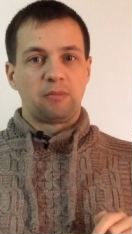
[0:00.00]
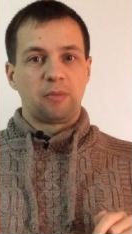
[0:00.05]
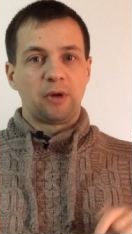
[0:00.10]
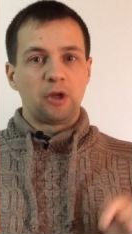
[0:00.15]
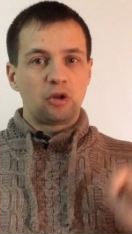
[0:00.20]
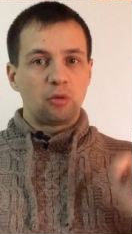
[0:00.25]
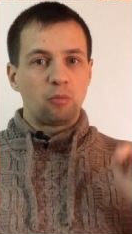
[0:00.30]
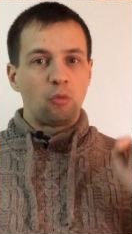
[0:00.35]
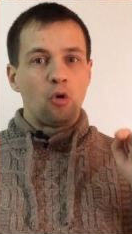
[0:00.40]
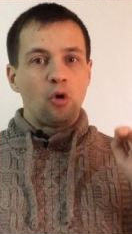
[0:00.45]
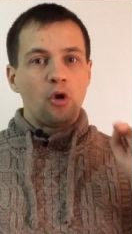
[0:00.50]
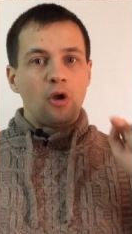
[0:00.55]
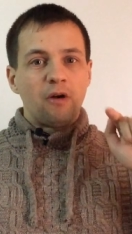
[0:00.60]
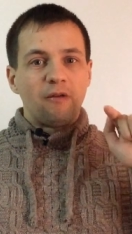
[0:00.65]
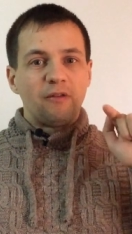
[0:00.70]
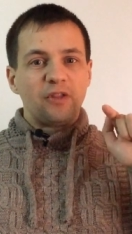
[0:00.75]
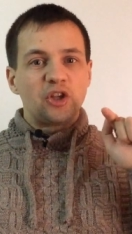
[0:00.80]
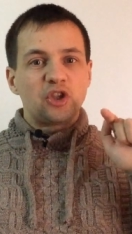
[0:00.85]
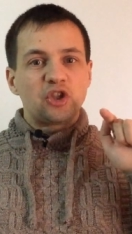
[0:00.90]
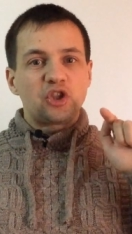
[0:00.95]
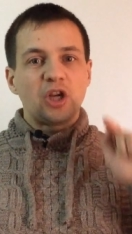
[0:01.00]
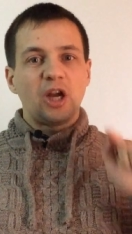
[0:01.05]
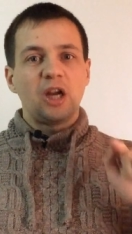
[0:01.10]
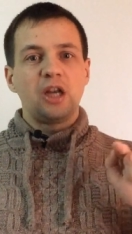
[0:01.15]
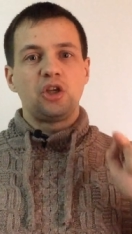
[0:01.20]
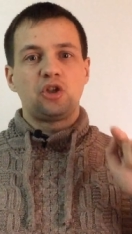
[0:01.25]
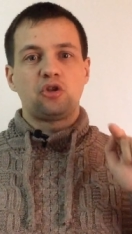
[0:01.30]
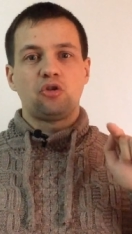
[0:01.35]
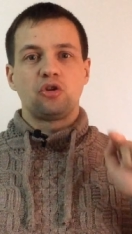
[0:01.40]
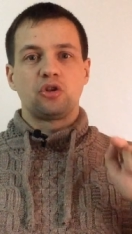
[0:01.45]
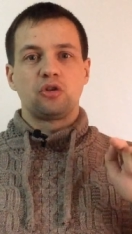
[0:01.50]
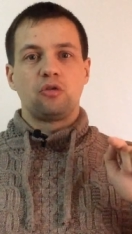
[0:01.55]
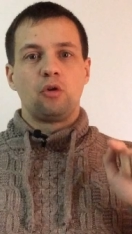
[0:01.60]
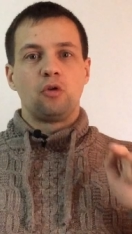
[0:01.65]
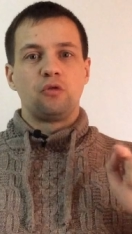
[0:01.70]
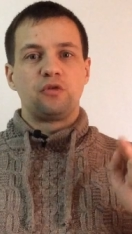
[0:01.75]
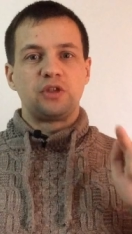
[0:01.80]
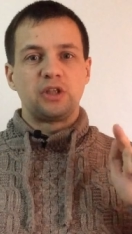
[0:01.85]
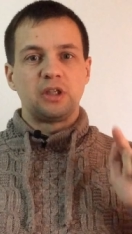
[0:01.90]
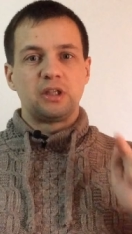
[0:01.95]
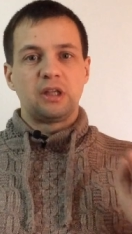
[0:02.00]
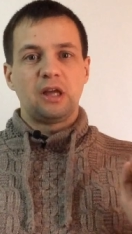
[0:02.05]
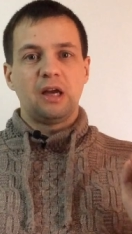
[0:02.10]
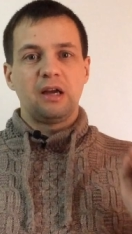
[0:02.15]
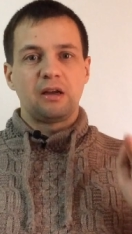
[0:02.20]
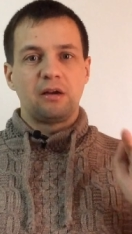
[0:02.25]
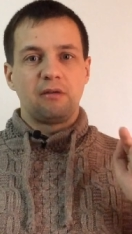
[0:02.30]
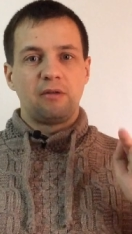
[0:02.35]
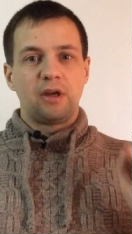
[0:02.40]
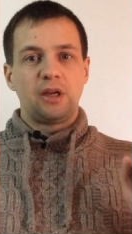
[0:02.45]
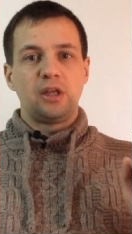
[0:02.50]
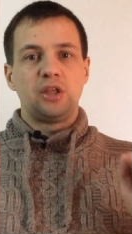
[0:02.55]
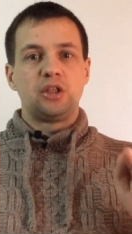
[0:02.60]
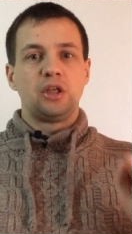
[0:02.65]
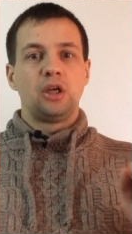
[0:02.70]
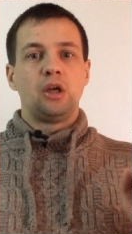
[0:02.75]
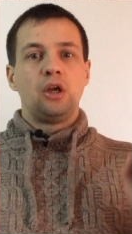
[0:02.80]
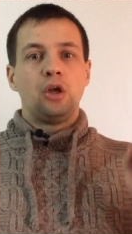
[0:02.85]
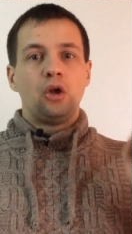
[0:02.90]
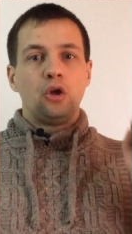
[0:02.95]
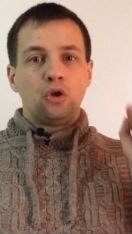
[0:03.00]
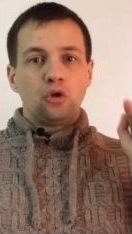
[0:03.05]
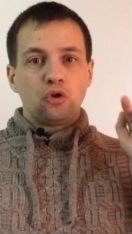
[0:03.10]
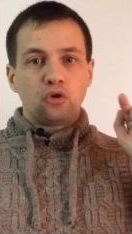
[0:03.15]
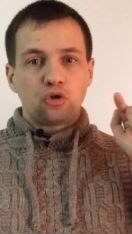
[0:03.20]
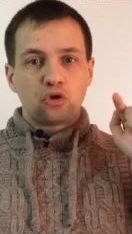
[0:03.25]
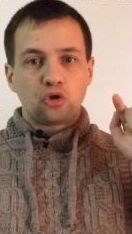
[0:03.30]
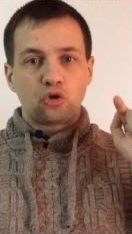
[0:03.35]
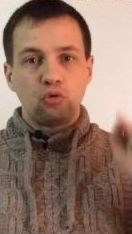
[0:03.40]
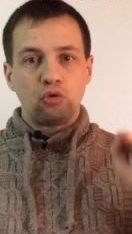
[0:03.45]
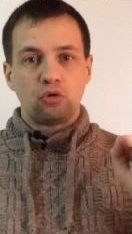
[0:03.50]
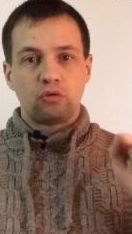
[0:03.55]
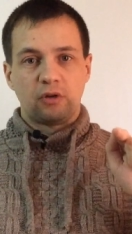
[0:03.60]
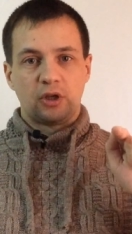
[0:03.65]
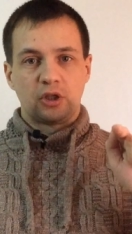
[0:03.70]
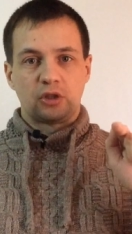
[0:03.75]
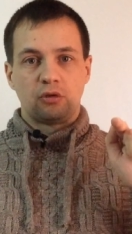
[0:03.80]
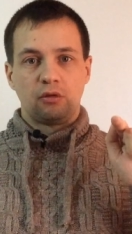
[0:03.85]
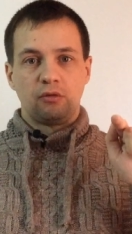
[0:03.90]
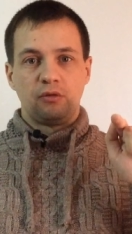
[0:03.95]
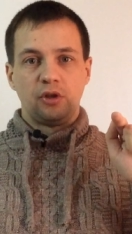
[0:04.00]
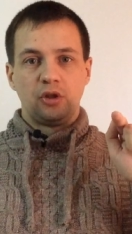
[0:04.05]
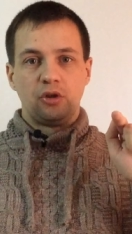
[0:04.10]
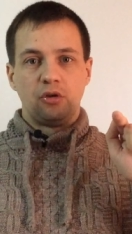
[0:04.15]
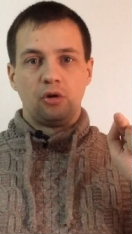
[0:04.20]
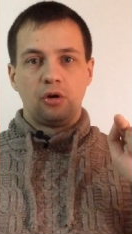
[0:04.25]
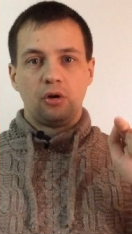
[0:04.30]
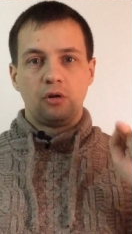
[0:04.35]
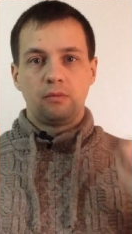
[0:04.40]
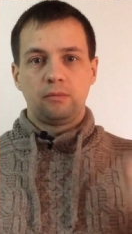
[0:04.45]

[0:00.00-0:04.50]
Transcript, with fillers: Поэтому в начале, еще раз говорю, всегда говорите суть вашего видео.